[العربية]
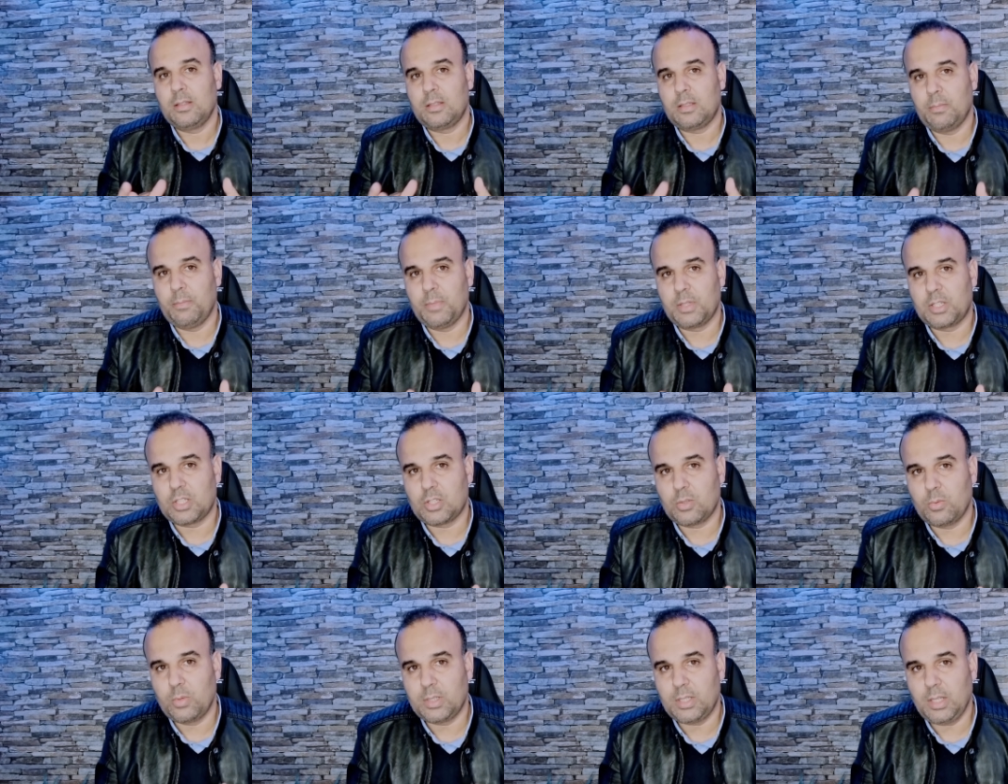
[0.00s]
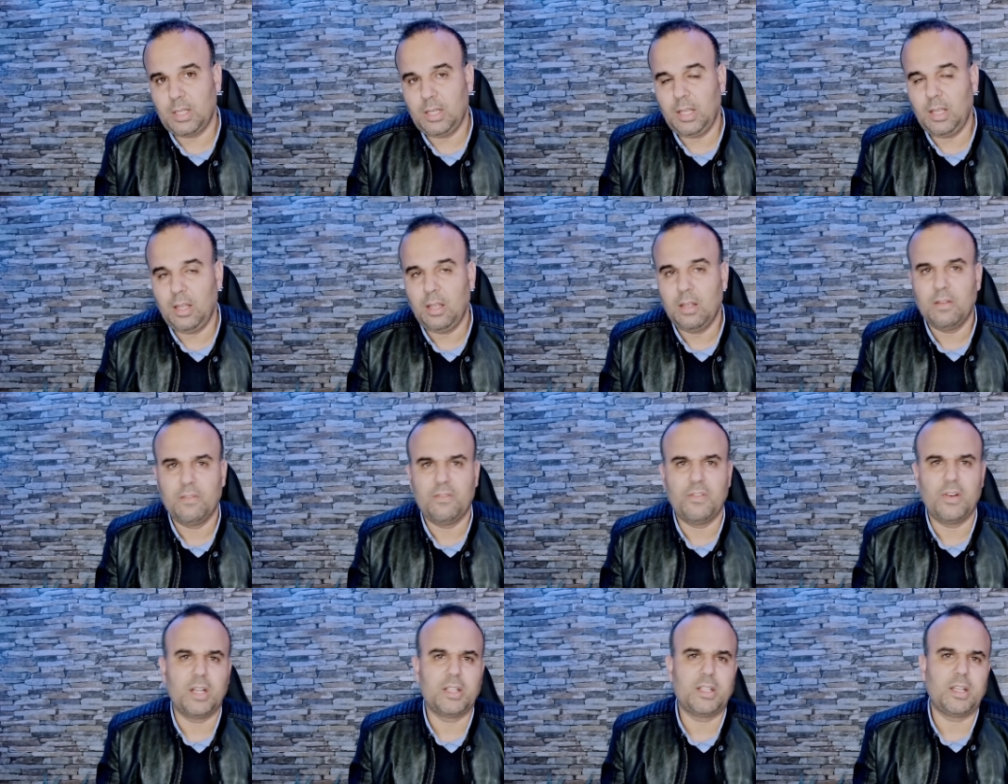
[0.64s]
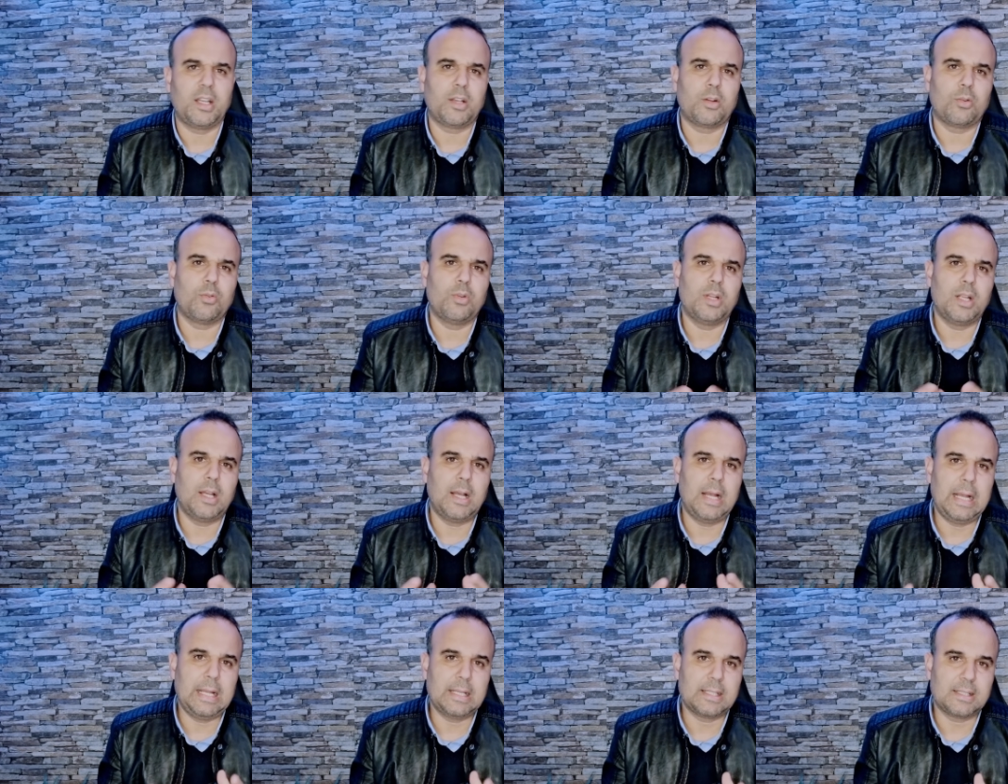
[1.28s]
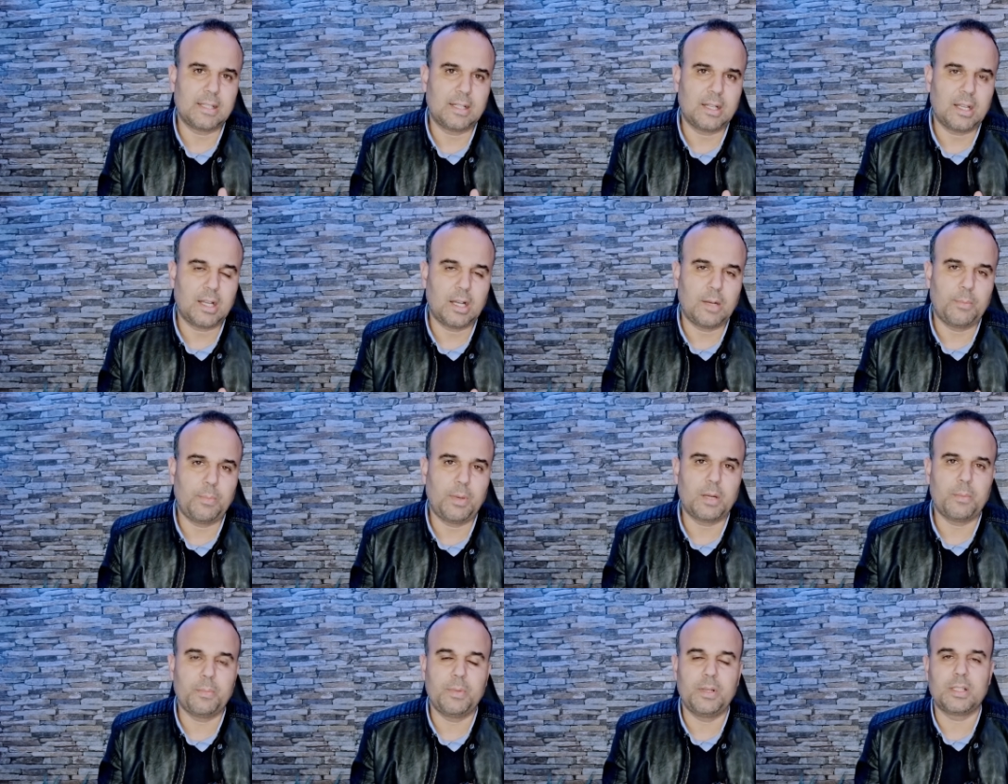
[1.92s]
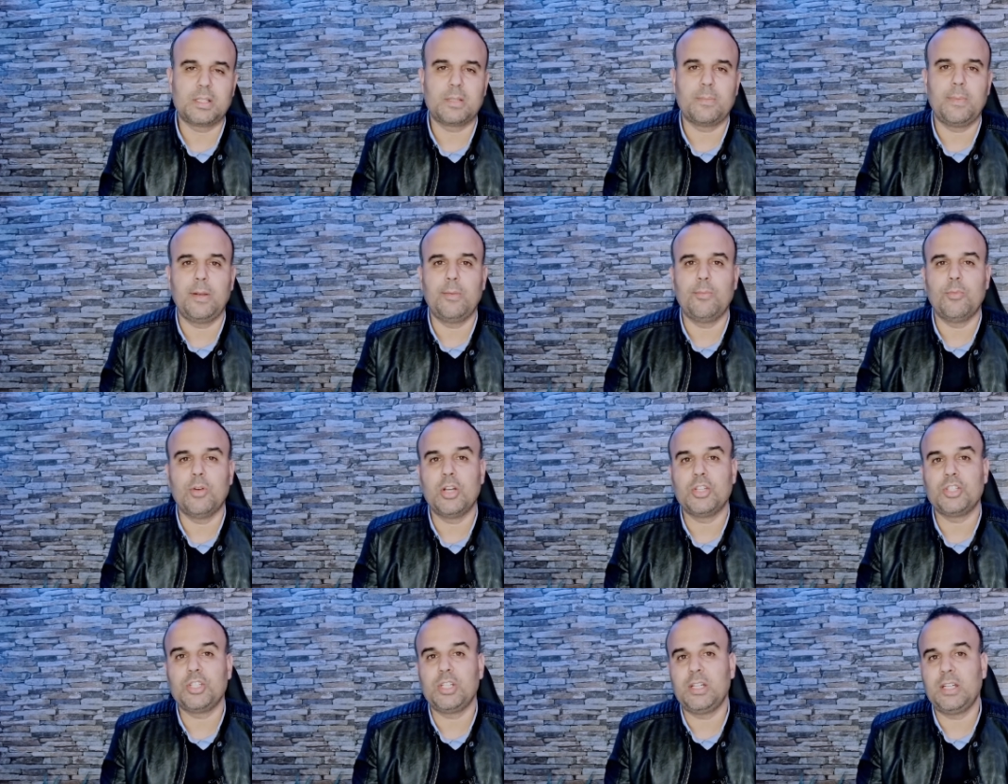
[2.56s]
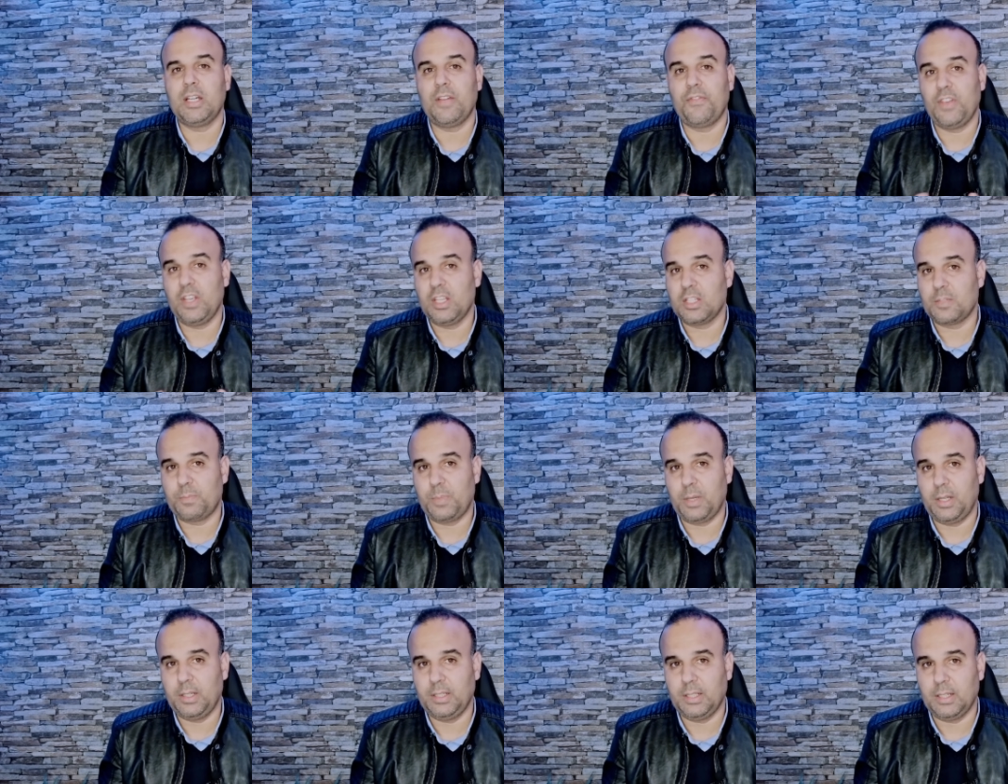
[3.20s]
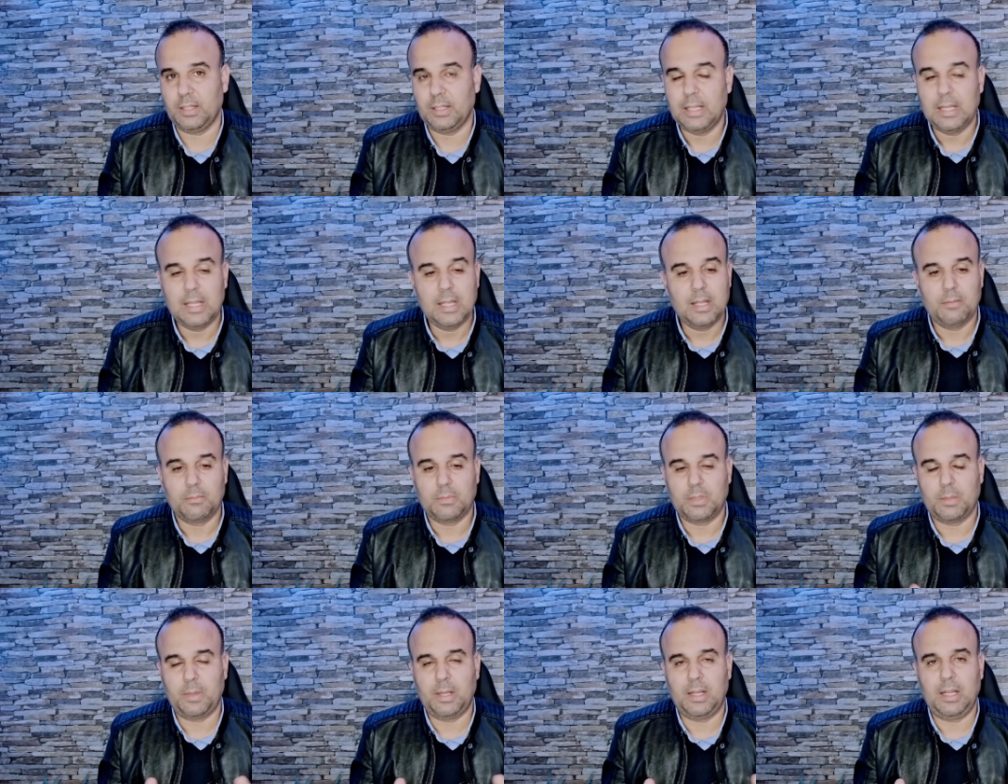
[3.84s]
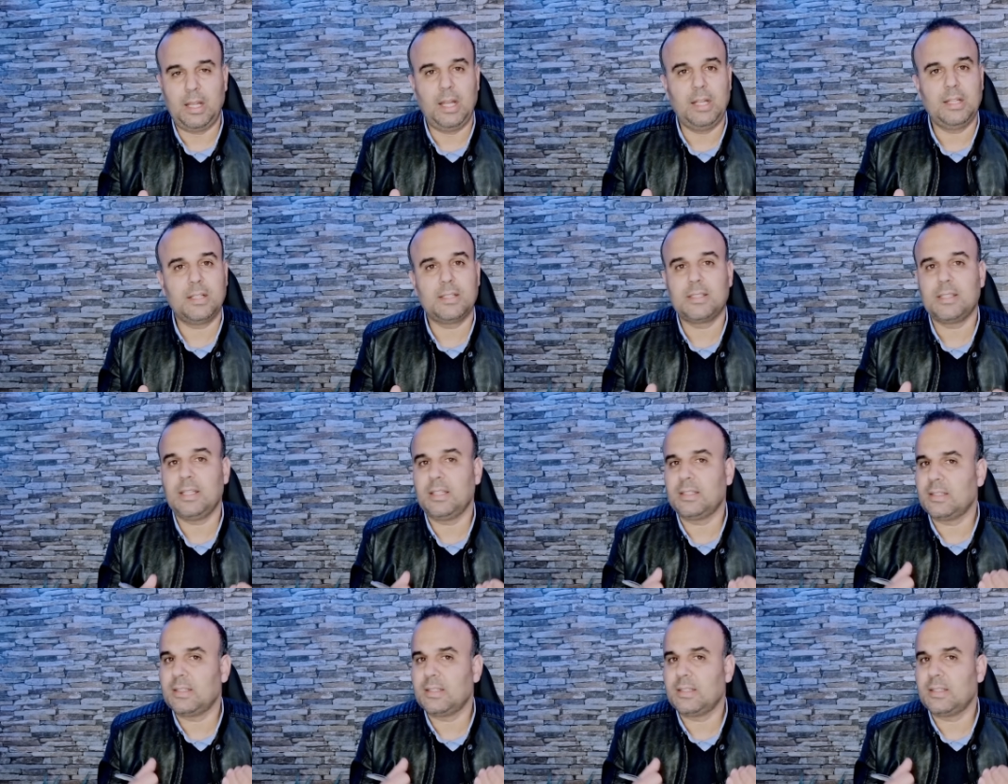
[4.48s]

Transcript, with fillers: تم التصويت عليه فهذا يكون احسن خبر بالنسبه للمهاجرين هنا في اسبانيا طبعا الحال